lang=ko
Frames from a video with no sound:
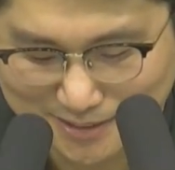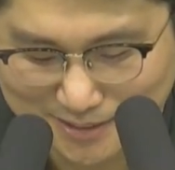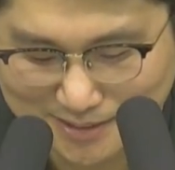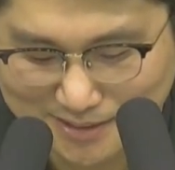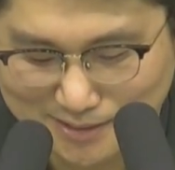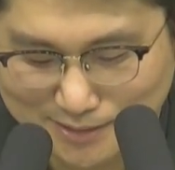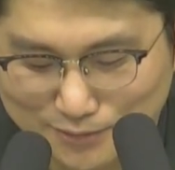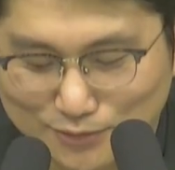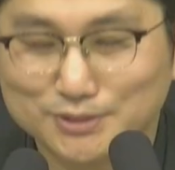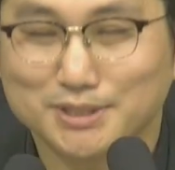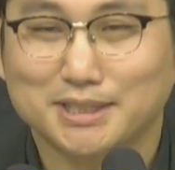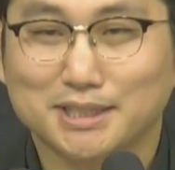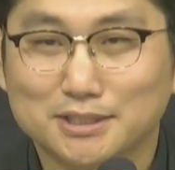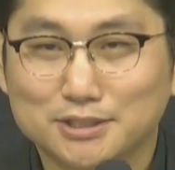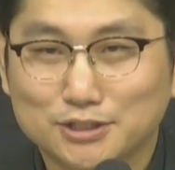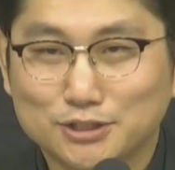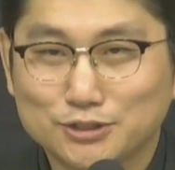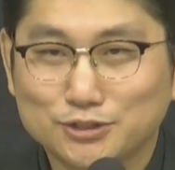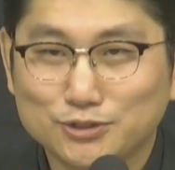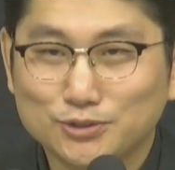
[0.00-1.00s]
우리가
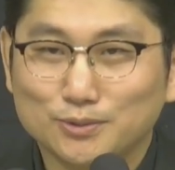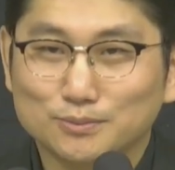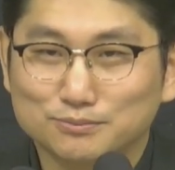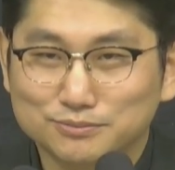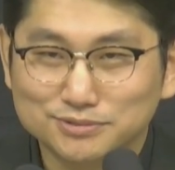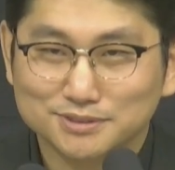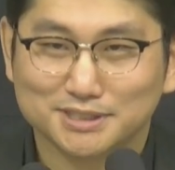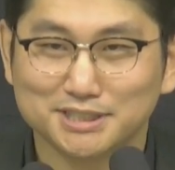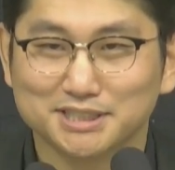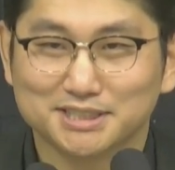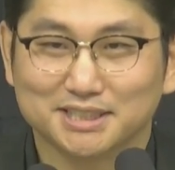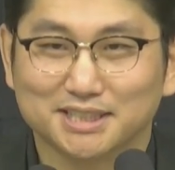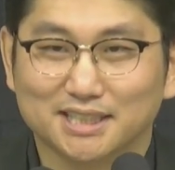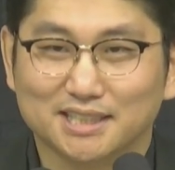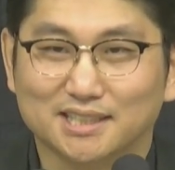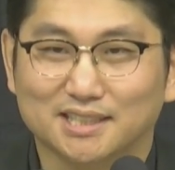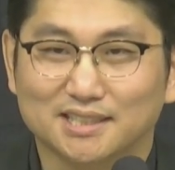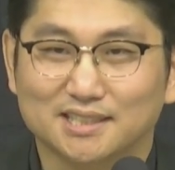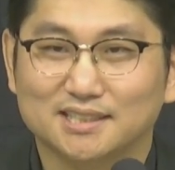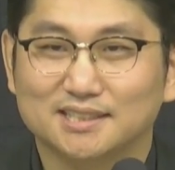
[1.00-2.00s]
스스로
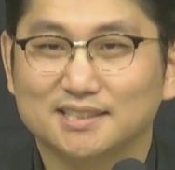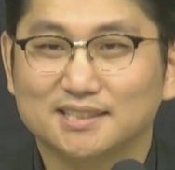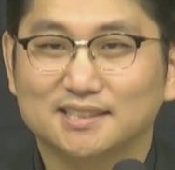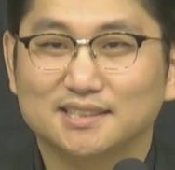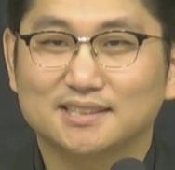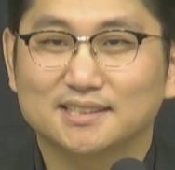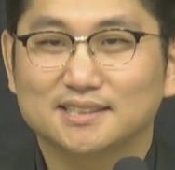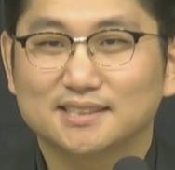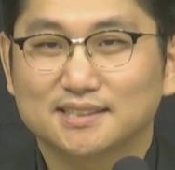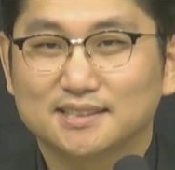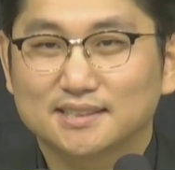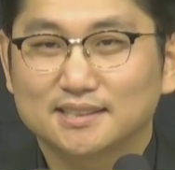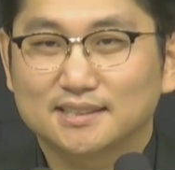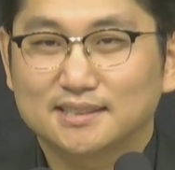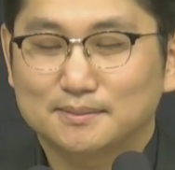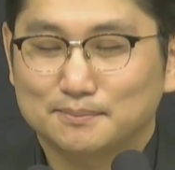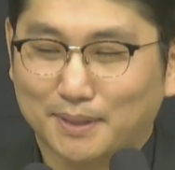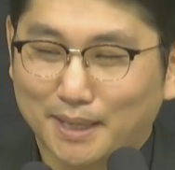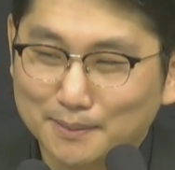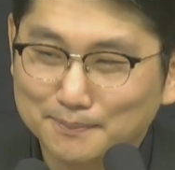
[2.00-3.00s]
뭉치자.
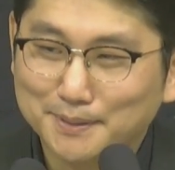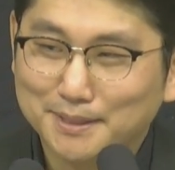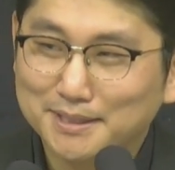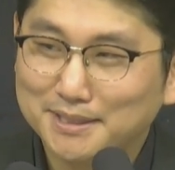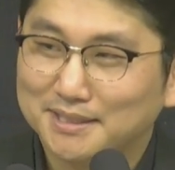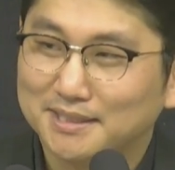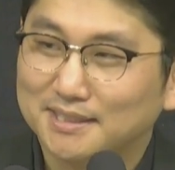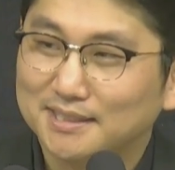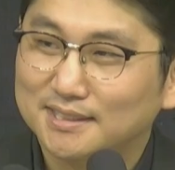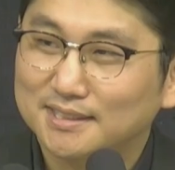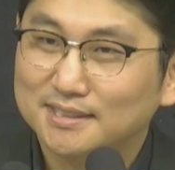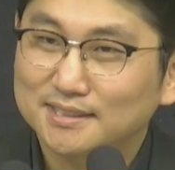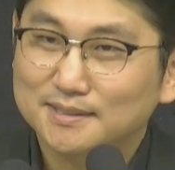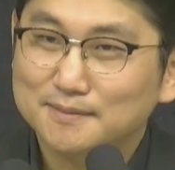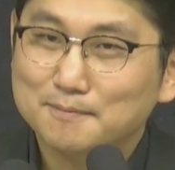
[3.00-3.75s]
바벨,